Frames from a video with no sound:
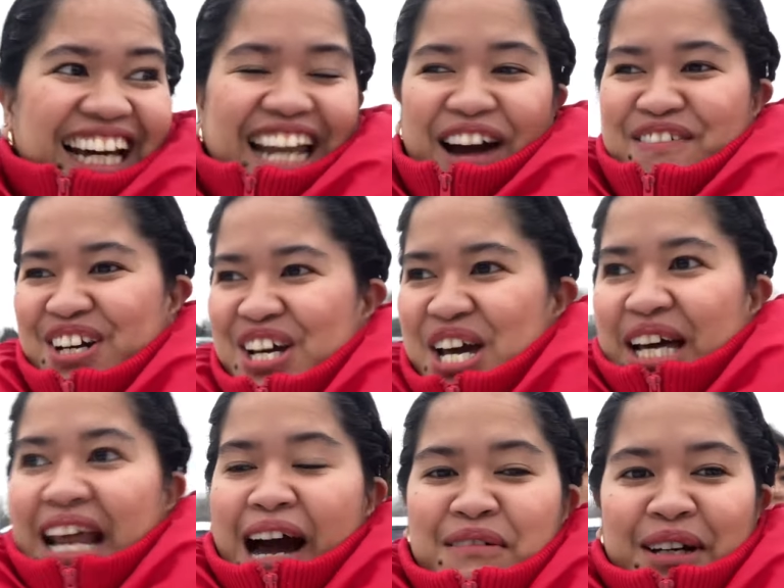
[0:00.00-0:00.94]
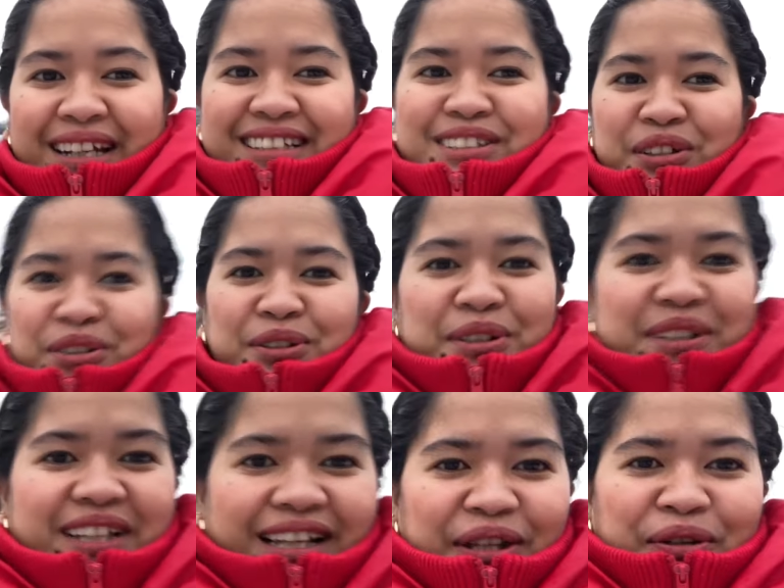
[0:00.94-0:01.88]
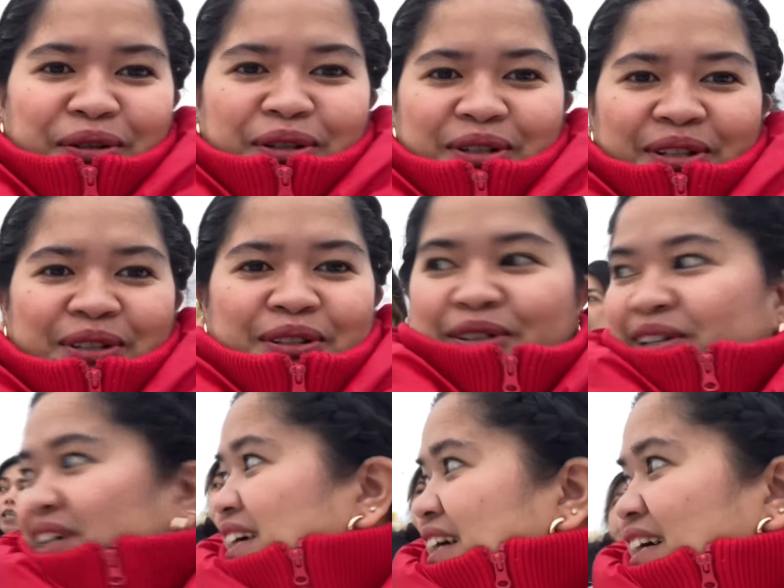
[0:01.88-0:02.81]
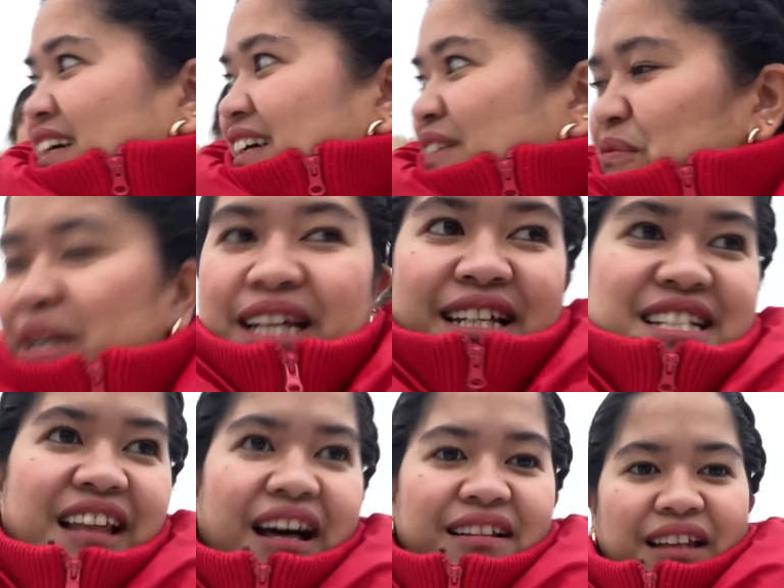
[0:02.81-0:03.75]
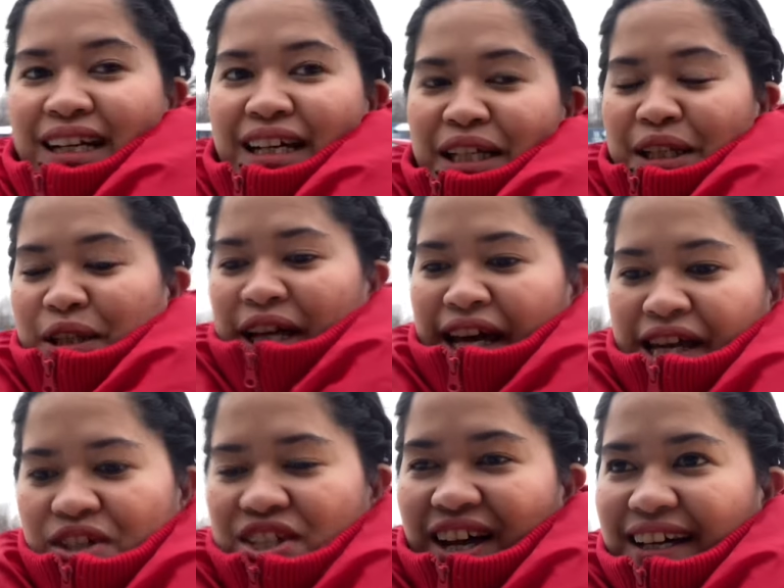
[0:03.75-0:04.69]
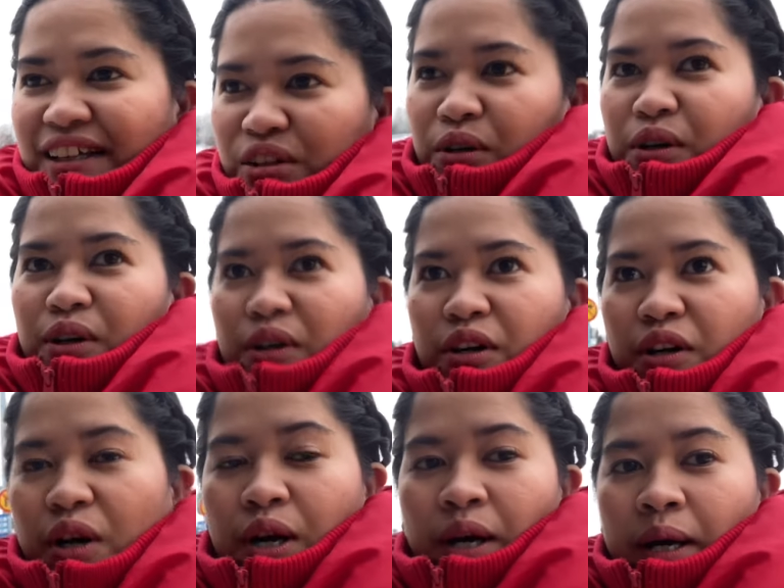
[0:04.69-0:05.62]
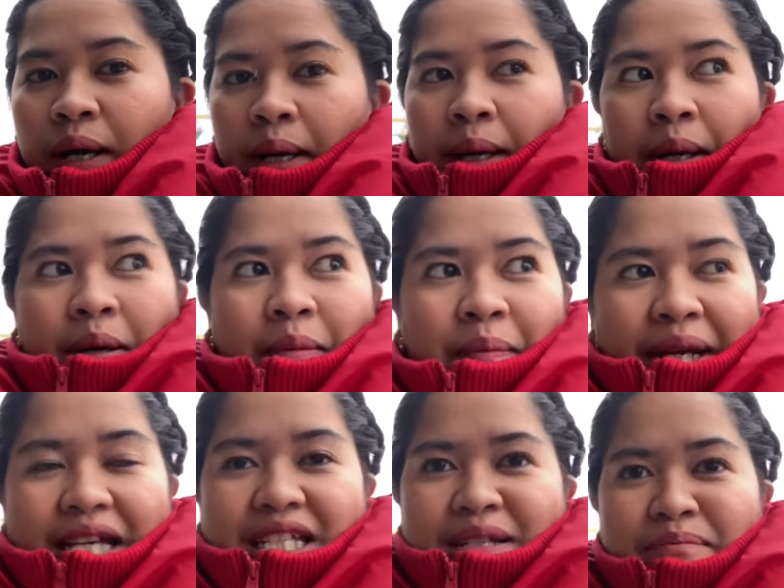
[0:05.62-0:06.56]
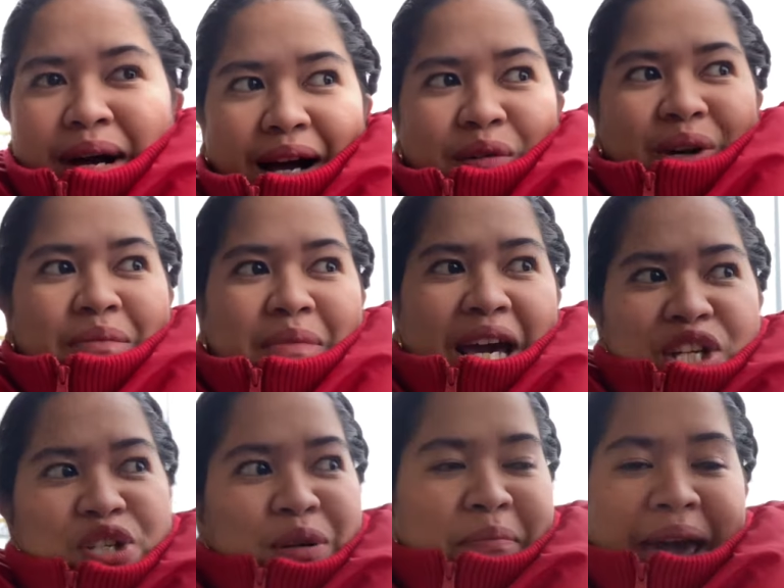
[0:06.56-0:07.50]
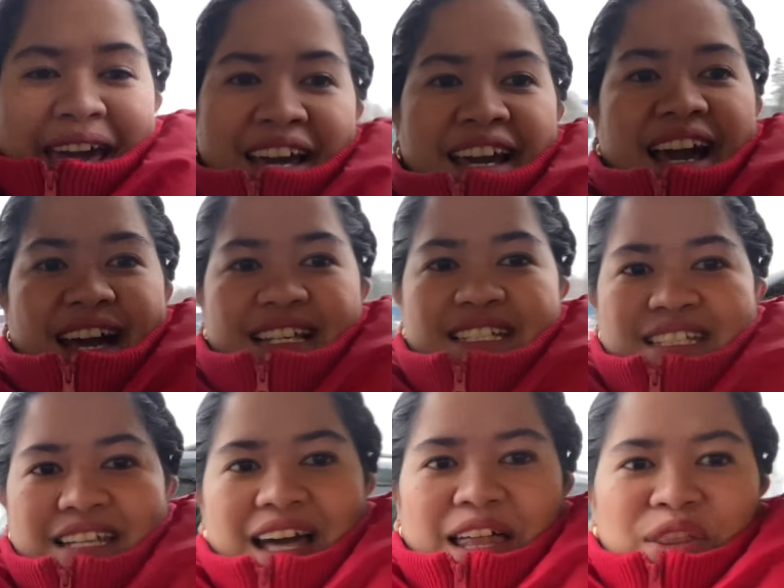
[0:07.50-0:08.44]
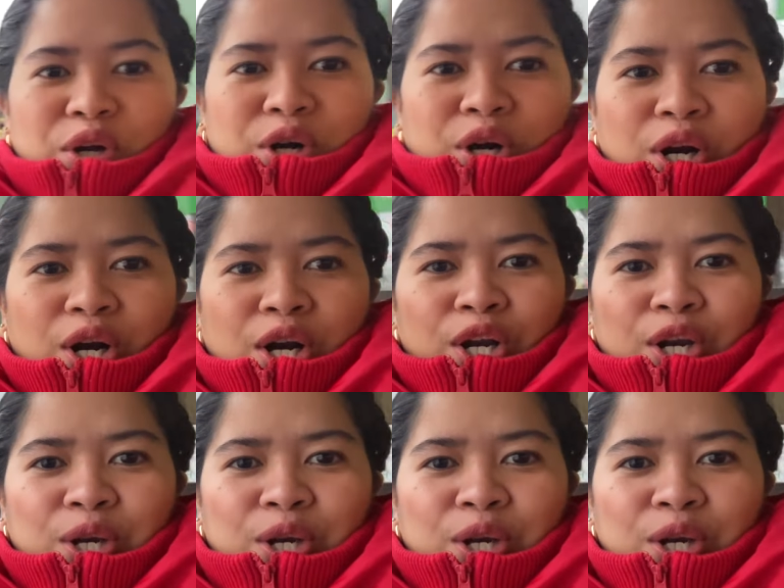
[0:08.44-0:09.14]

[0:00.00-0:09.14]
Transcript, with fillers: Dapat kayo nagsunod-sunod na to, oh. oh. Bila ni up. Nandito tayo sa ano, Prisma with my Jumegas and her